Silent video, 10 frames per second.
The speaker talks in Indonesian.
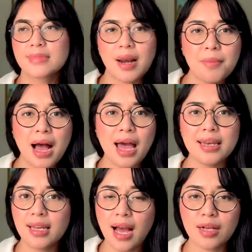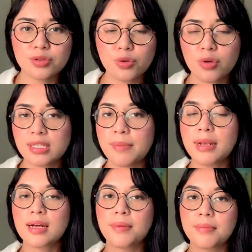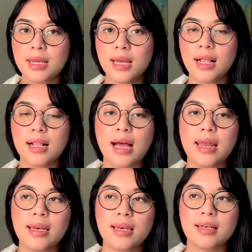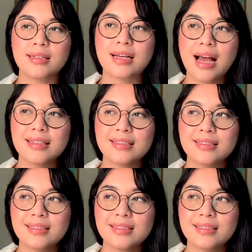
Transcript: rebahan di kasur, sambil ngemil, kan nggak